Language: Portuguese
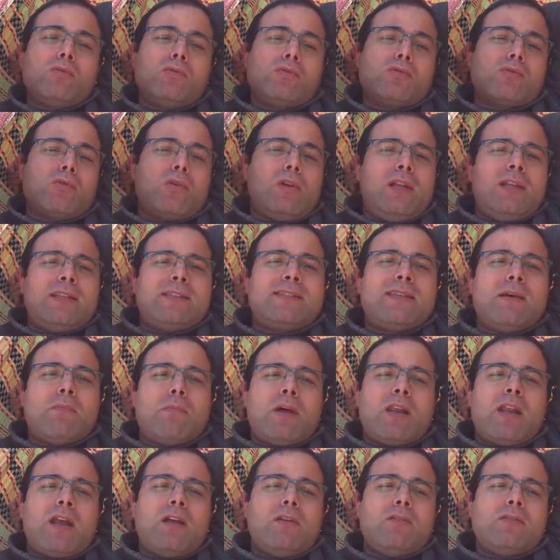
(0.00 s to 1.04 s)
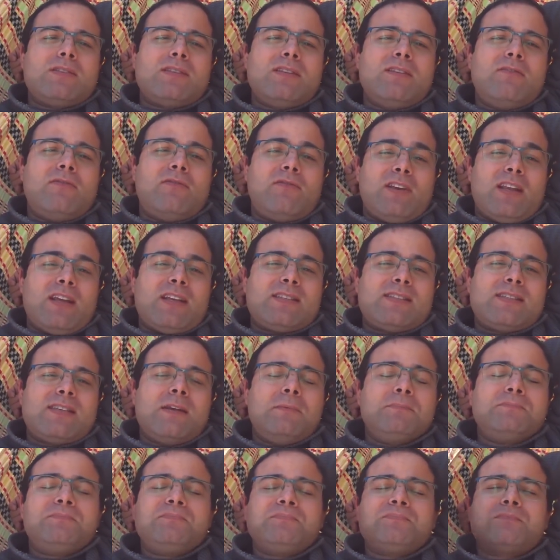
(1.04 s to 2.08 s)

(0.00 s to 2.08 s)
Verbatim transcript: dos coletes amarelos em França,